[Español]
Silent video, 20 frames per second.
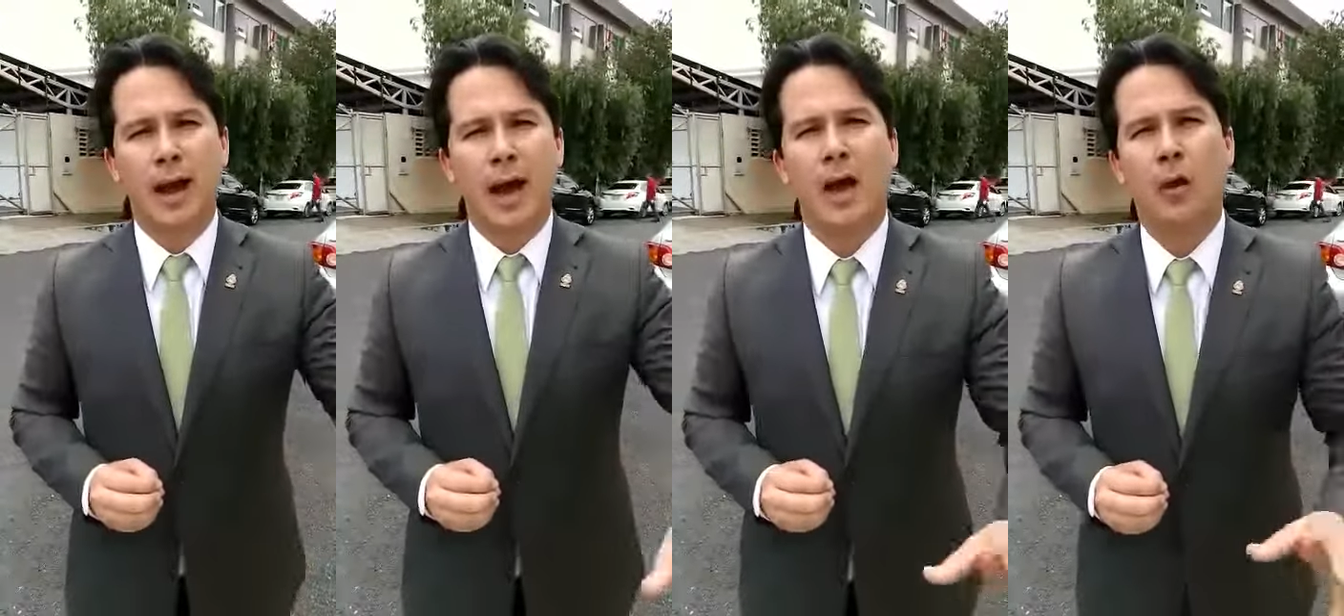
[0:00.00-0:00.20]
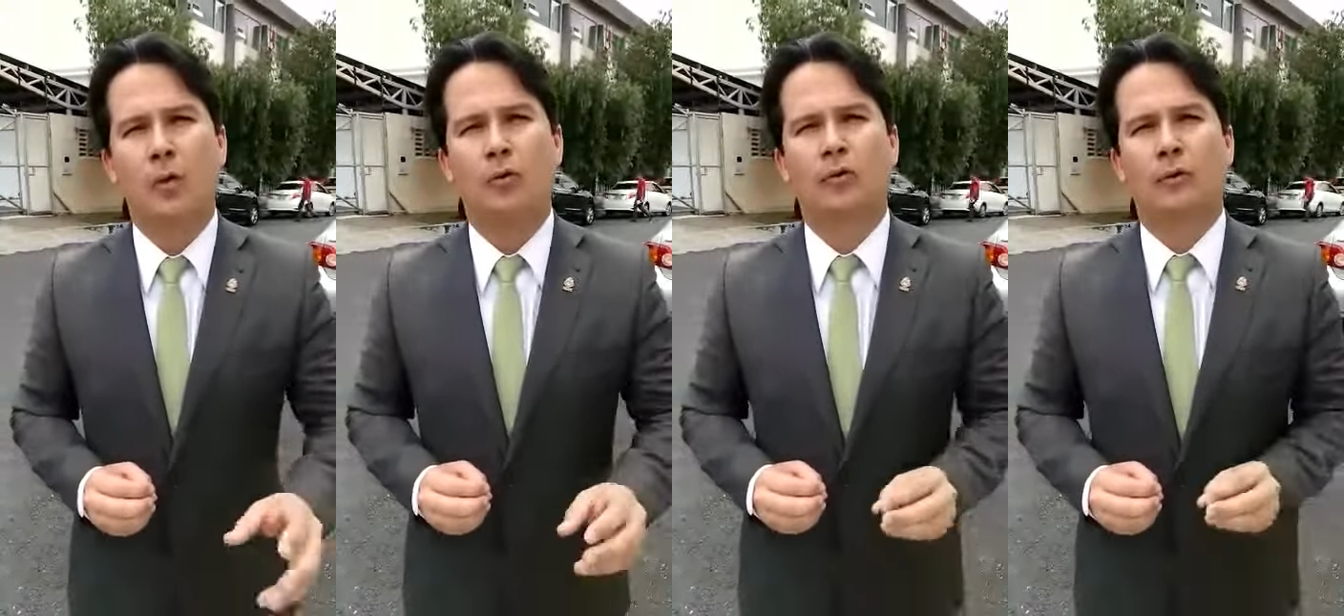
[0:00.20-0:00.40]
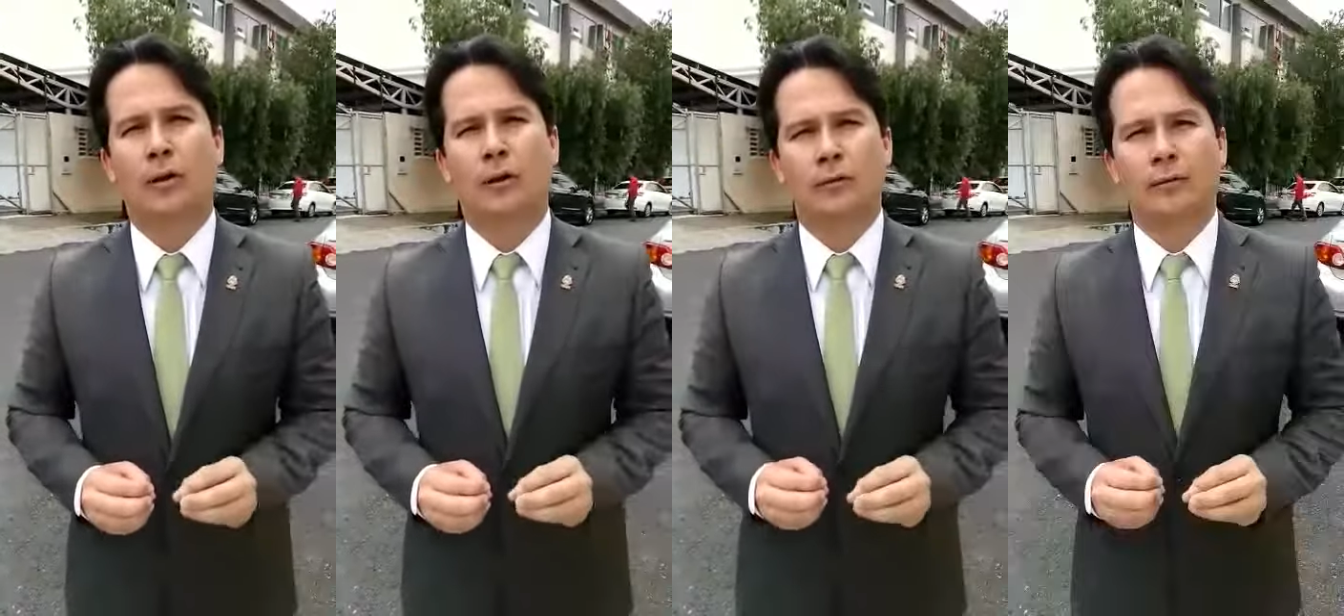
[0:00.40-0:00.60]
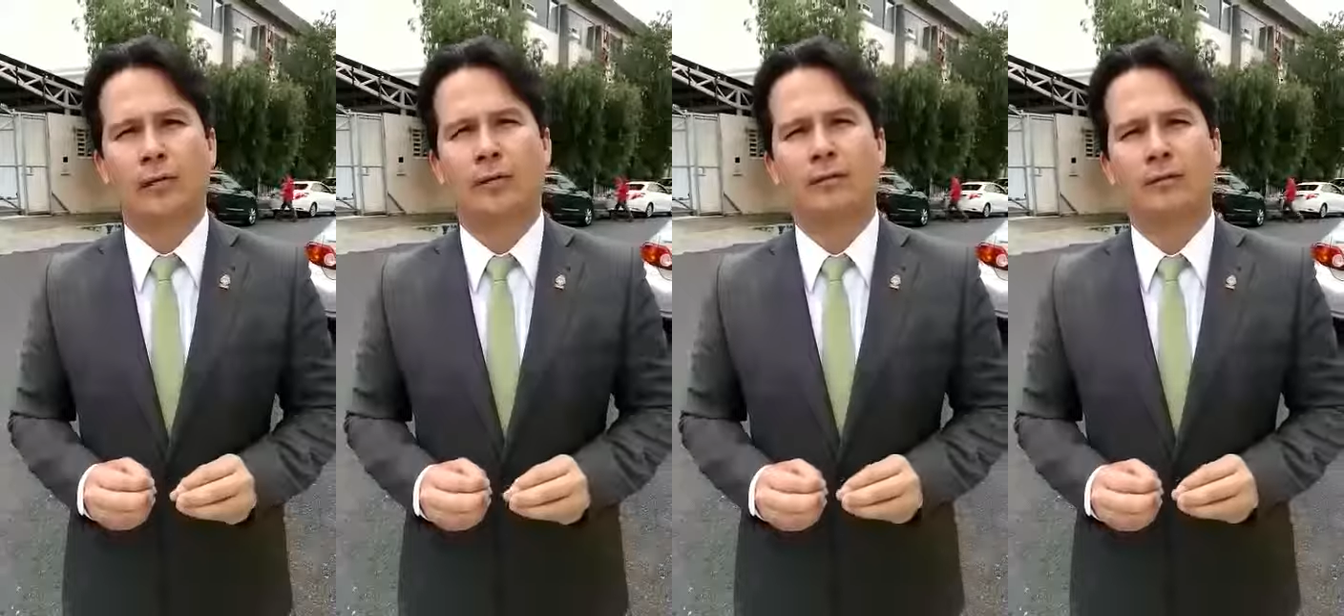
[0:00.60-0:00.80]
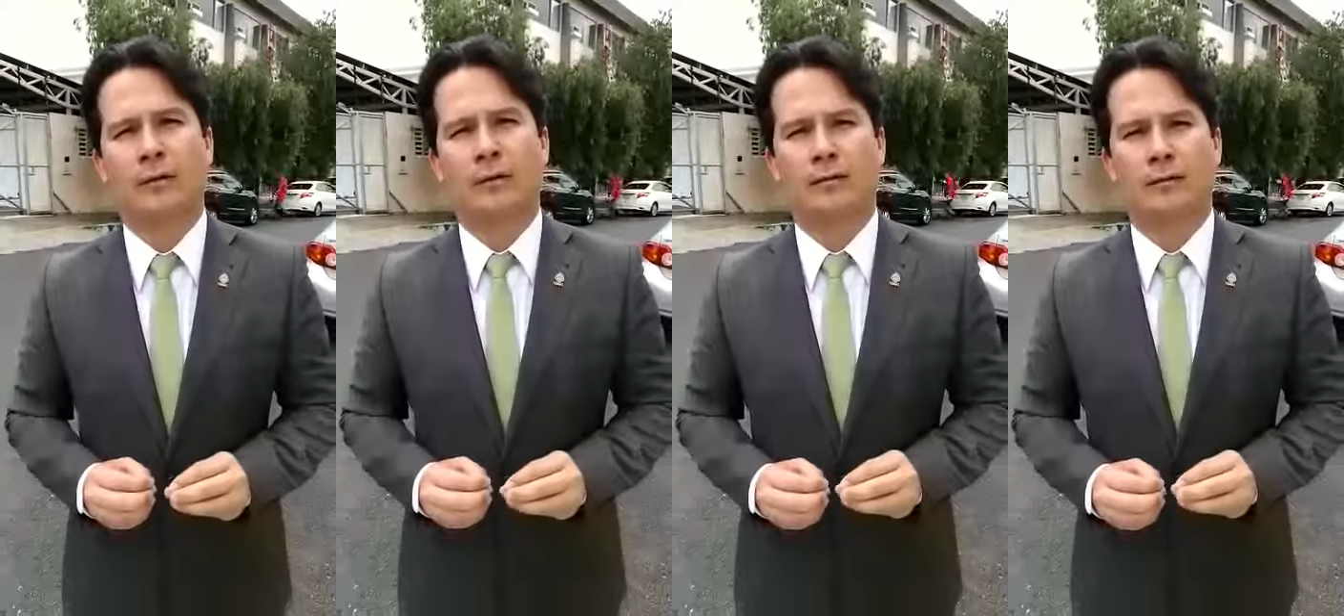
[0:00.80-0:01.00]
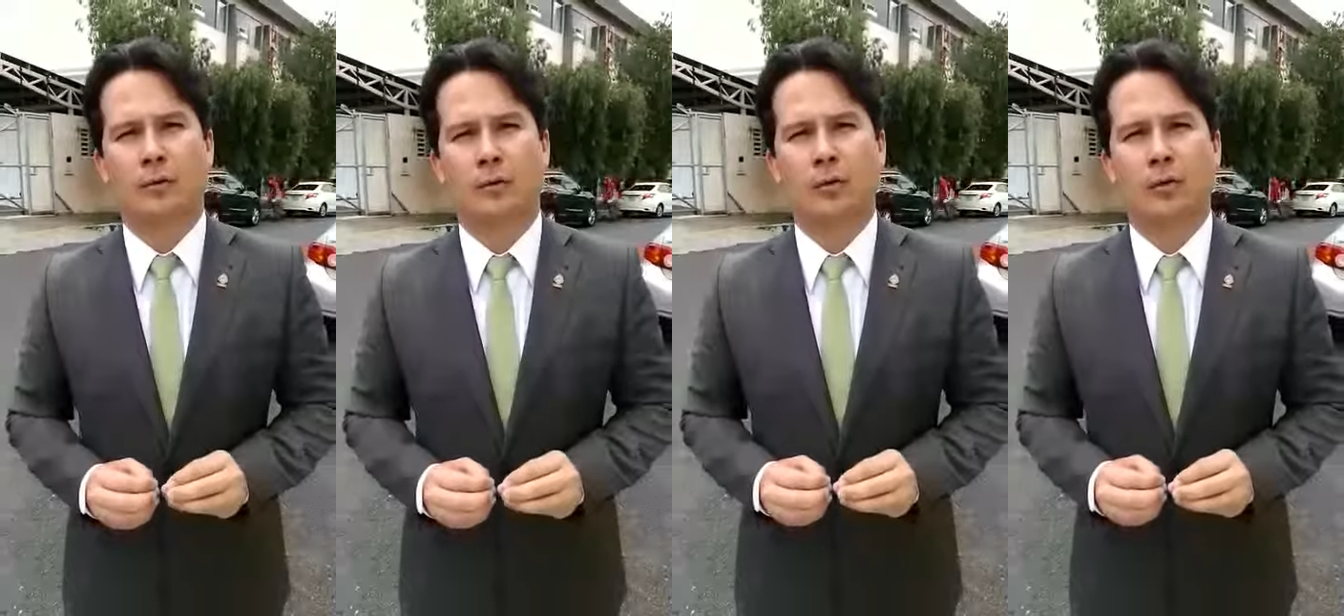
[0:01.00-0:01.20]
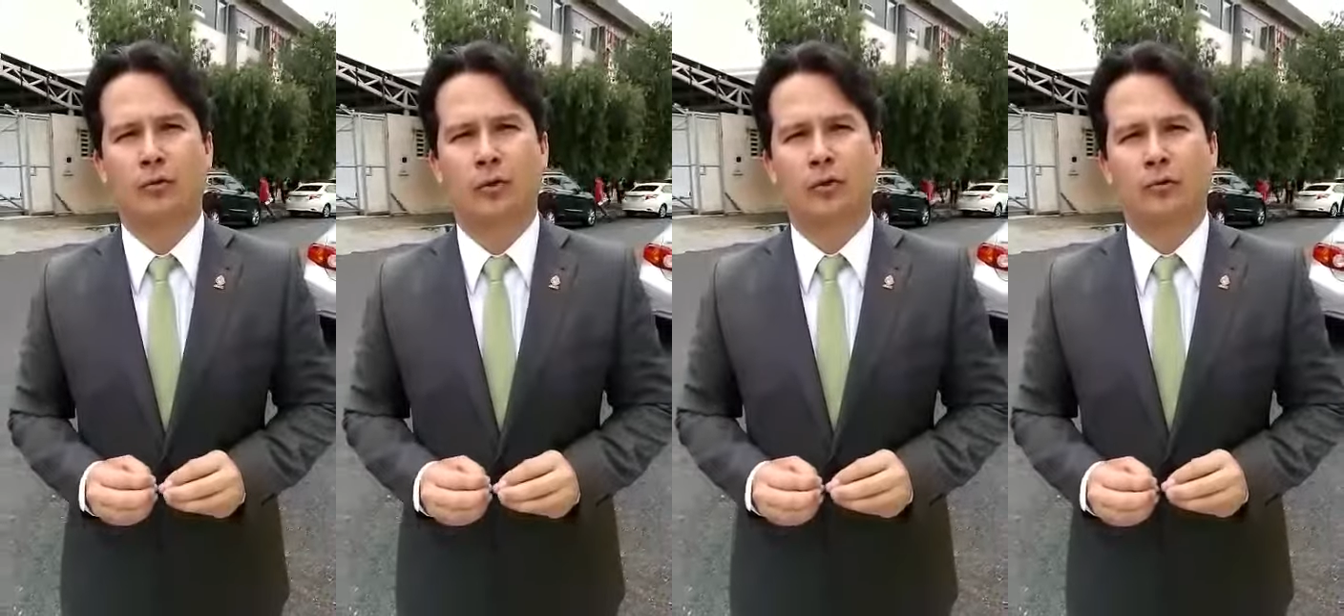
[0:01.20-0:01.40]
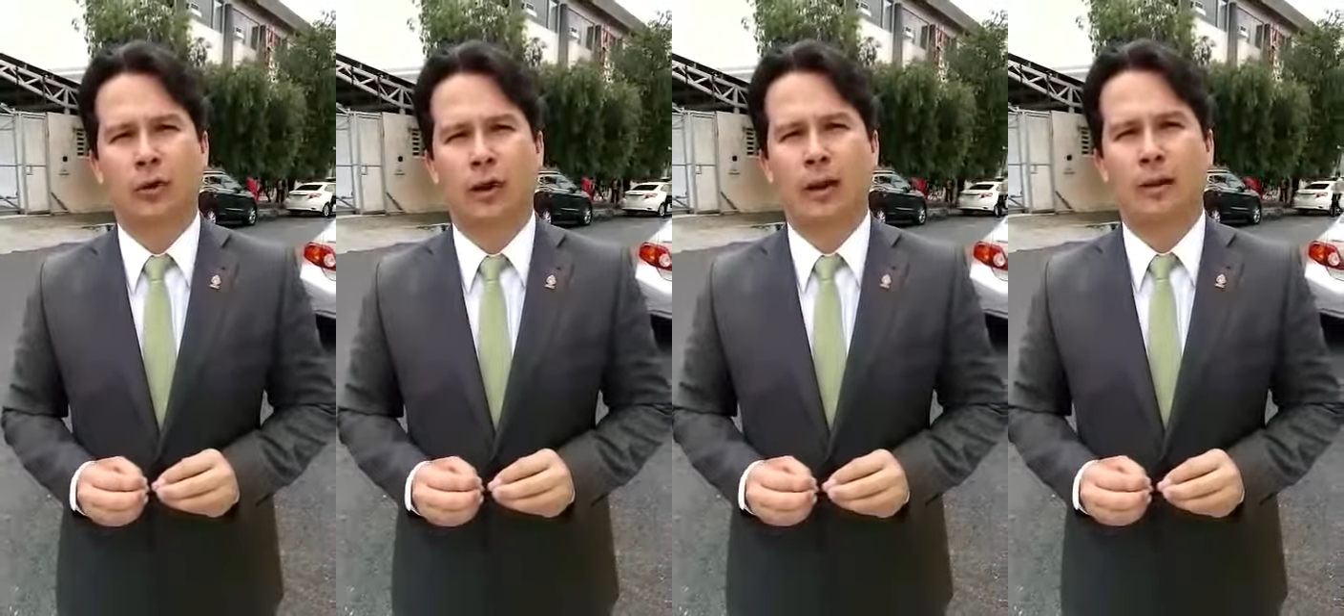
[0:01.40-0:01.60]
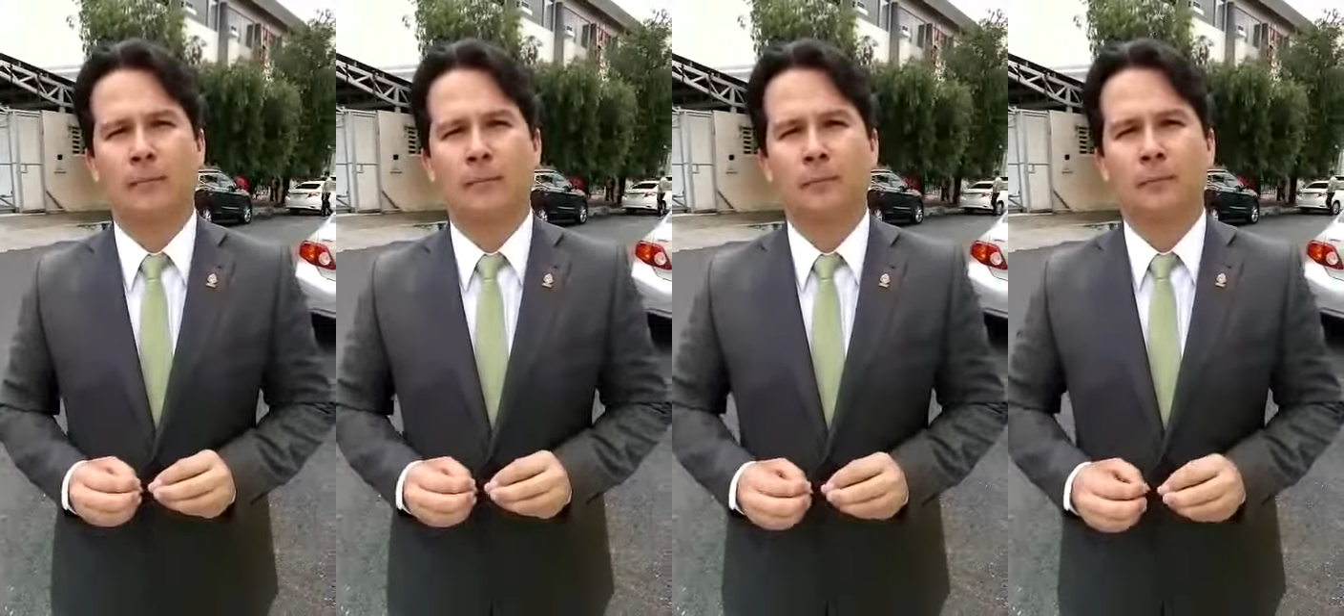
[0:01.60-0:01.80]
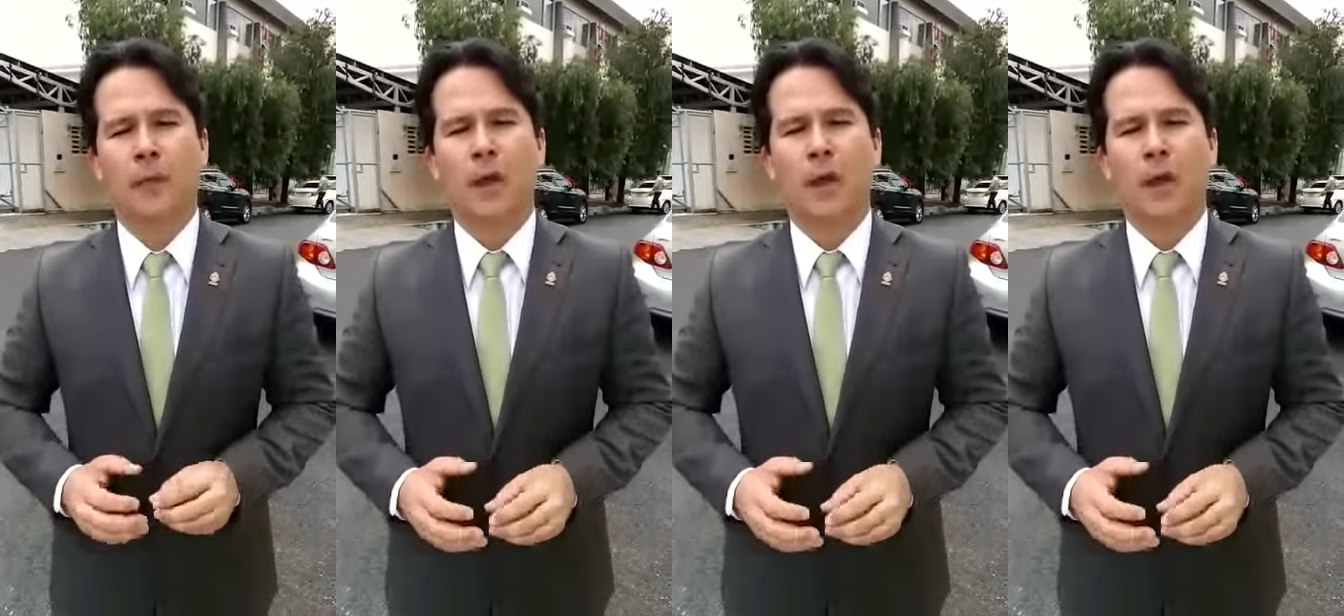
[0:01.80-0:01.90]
Caja Costarricense del Seguro Social.